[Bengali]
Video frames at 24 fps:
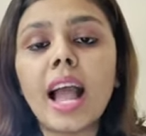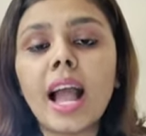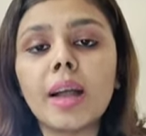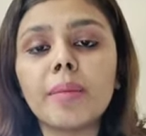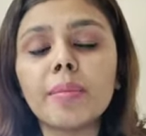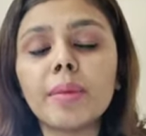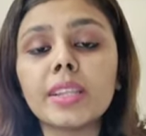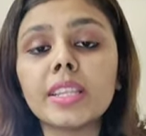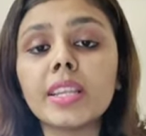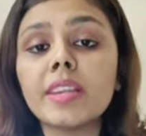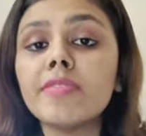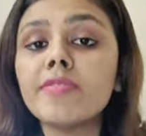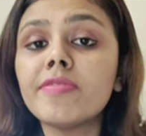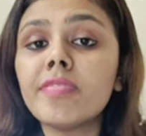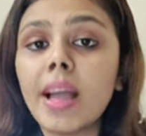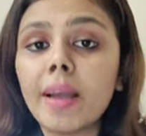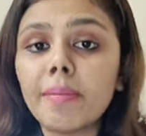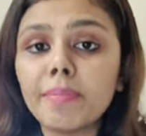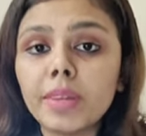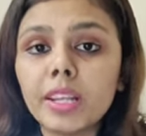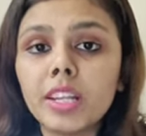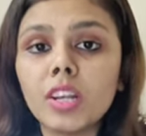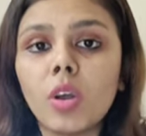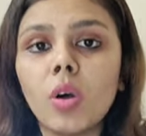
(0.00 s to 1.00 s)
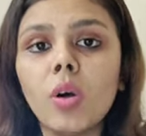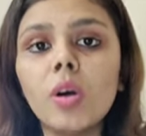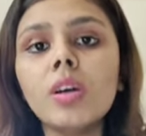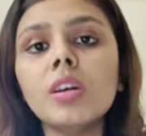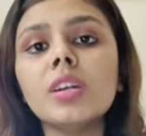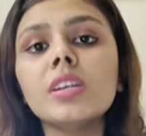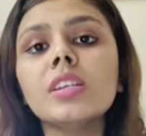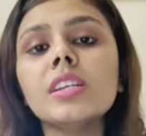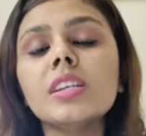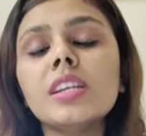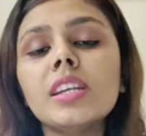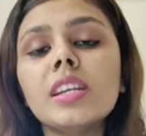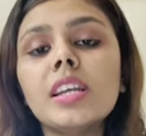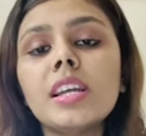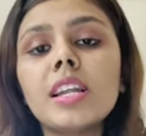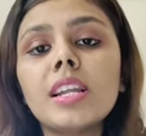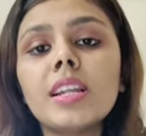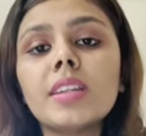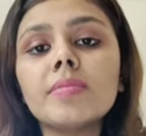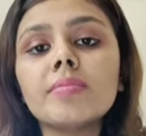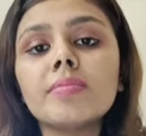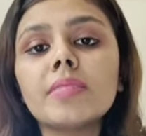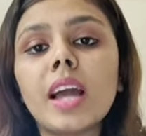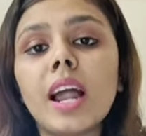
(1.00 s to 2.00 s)
আমাদের ফ্যামিলি ল
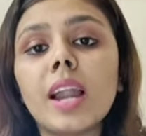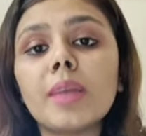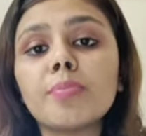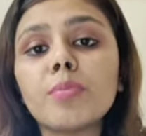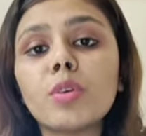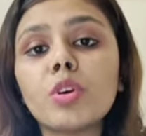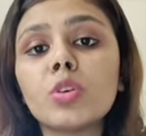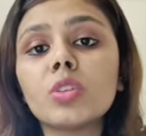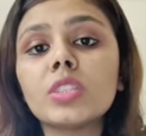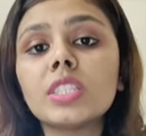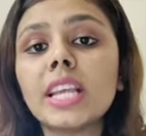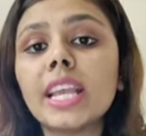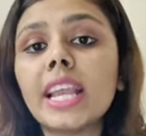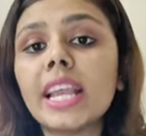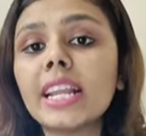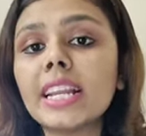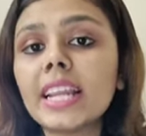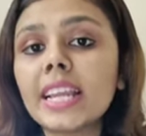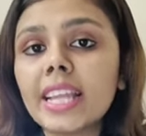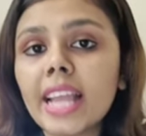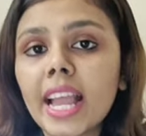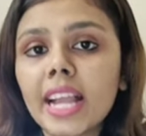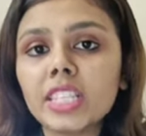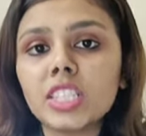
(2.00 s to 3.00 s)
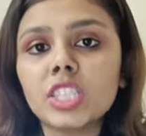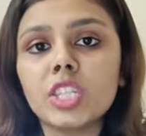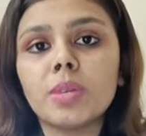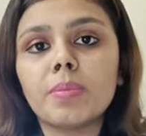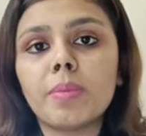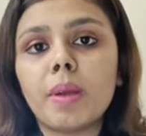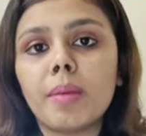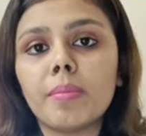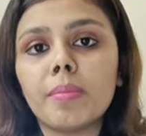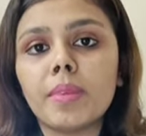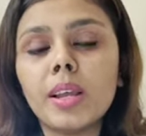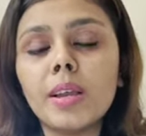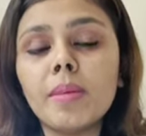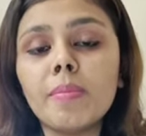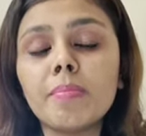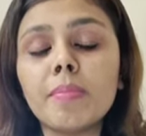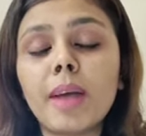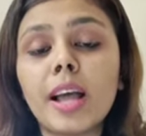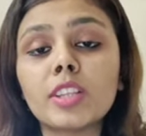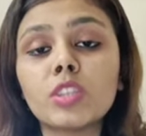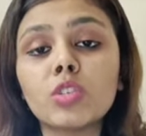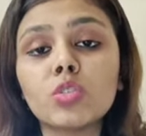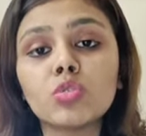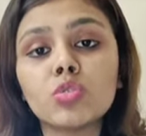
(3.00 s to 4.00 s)
তারপর হচ্ছে এনআই অ্যাক্টের মামলা
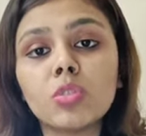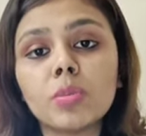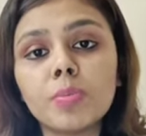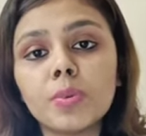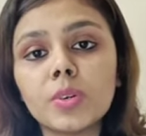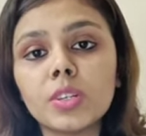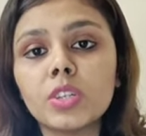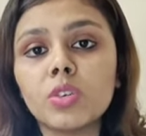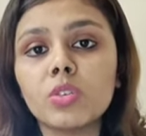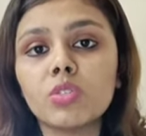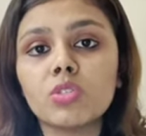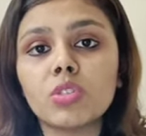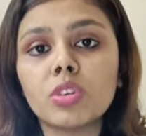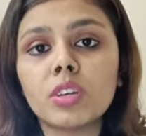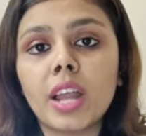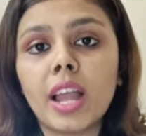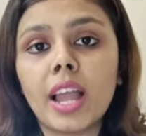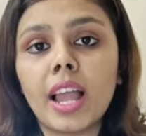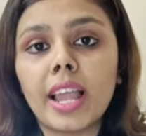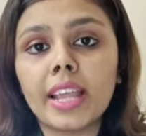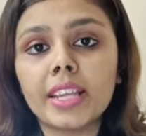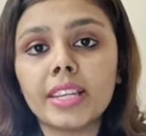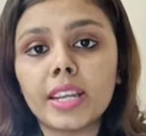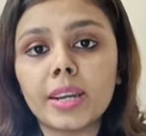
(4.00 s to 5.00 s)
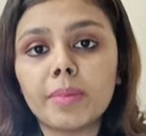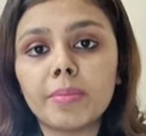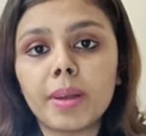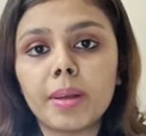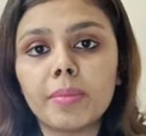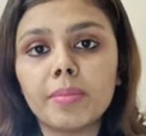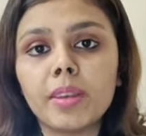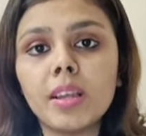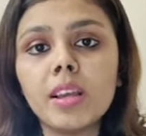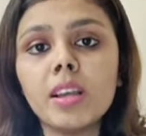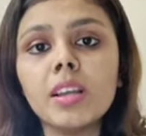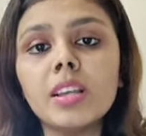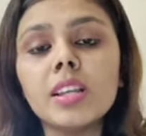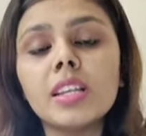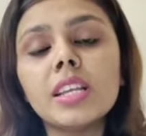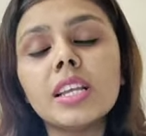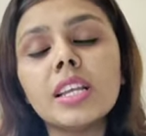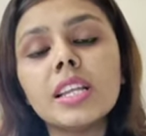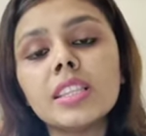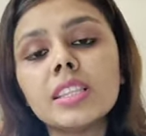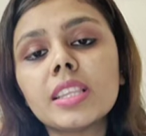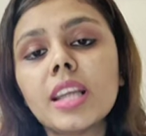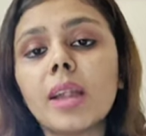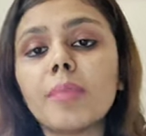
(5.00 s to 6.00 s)
মাদকদ্রব্য নিয়ন্ত্রণ আইনের মামলা
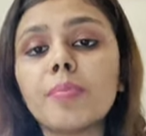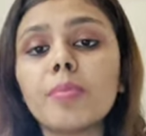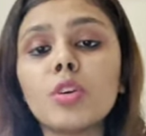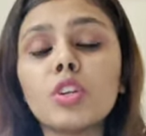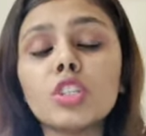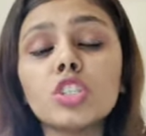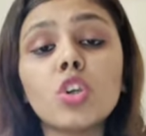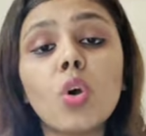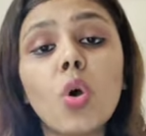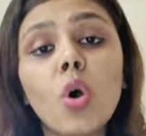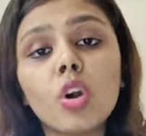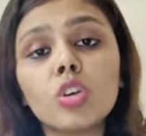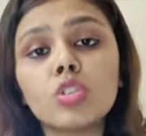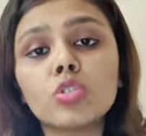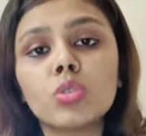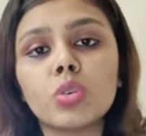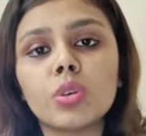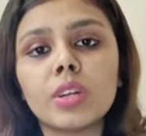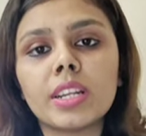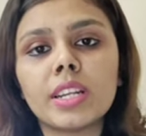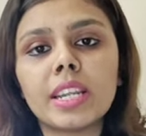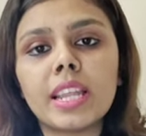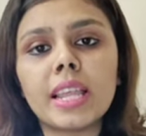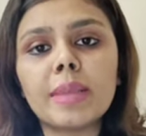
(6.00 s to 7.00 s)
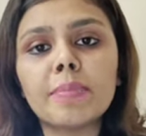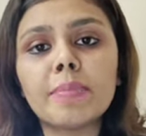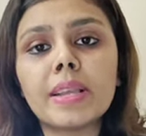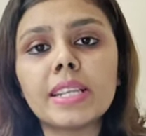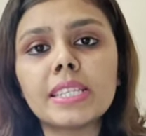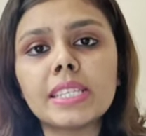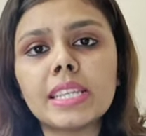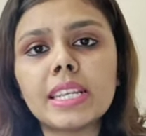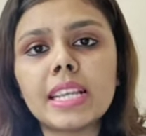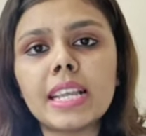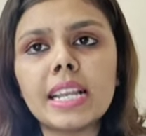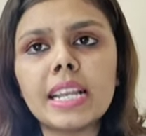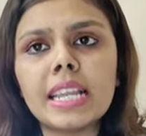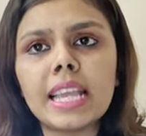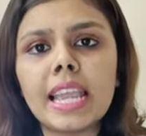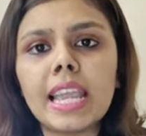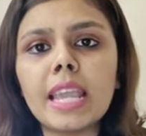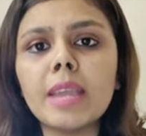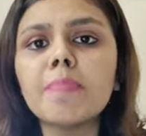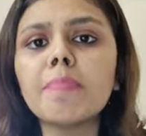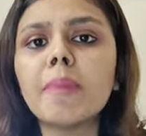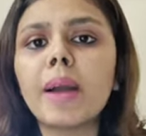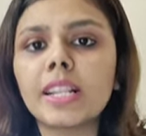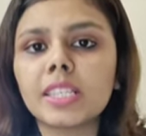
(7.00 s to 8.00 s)
তারপর হচ্ছে অর্থ ঋণ বেসিক্যালি
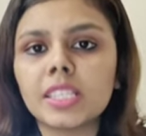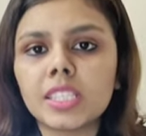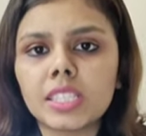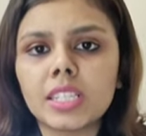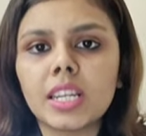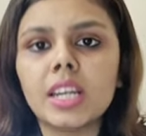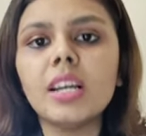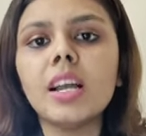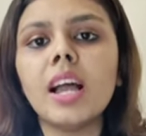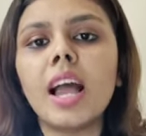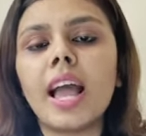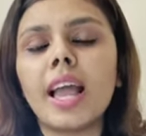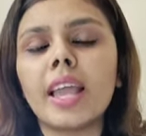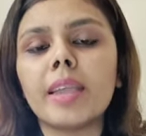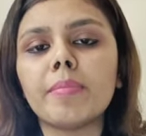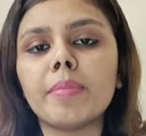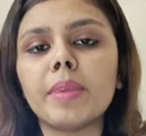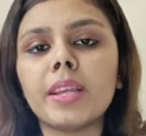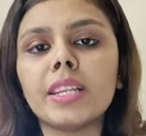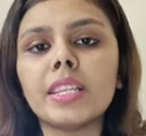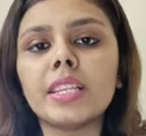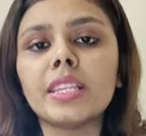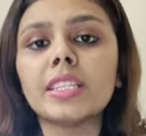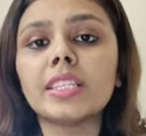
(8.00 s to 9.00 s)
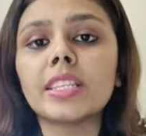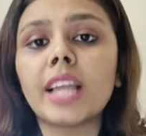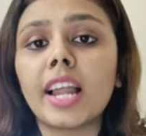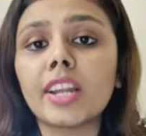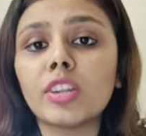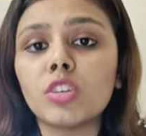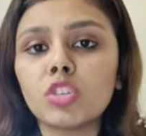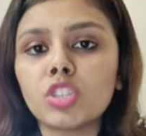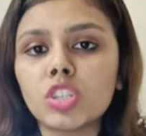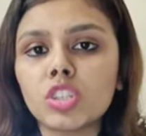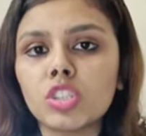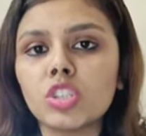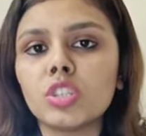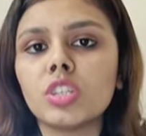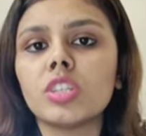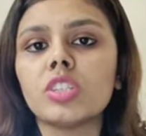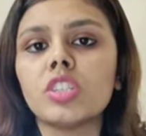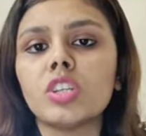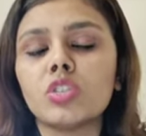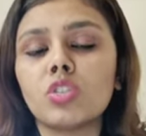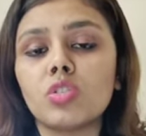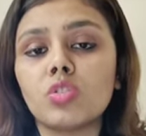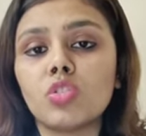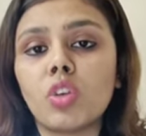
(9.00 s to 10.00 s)
এই পাঁচটা আই মিন নারী ও শিশু
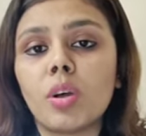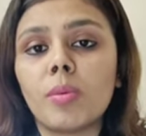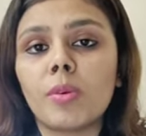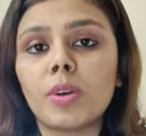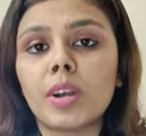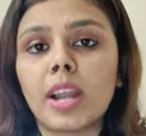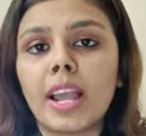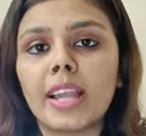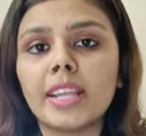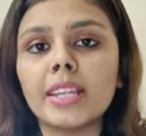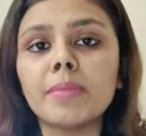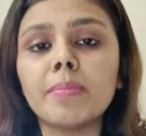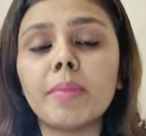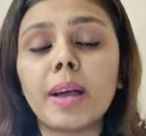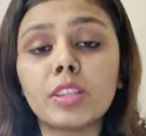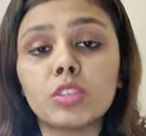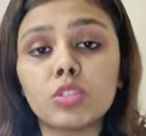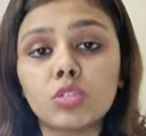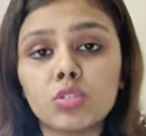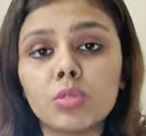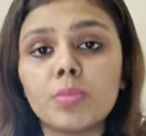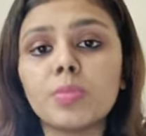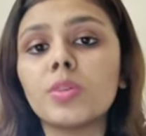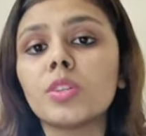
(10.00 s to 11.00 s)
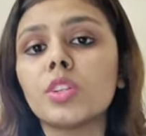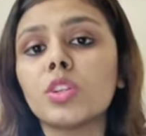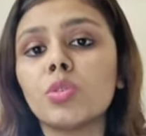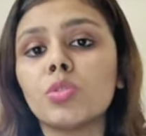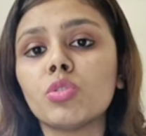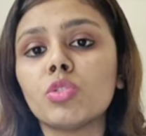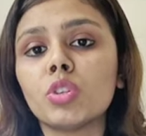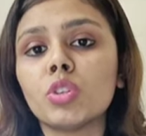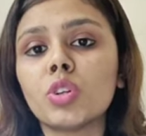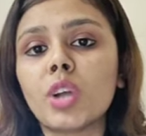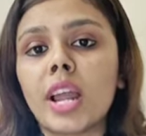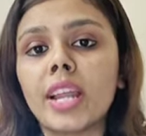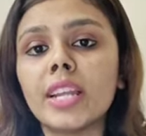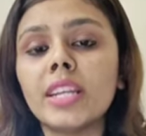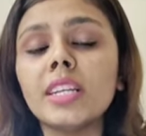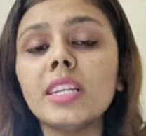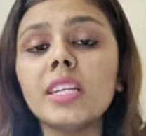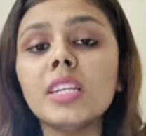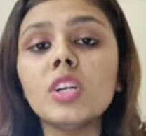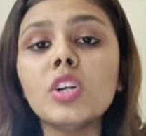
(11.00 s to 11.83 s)
নির্যাতন দমন আইন মাদকদ্রব্য নিয়ন্ত্রণ আইন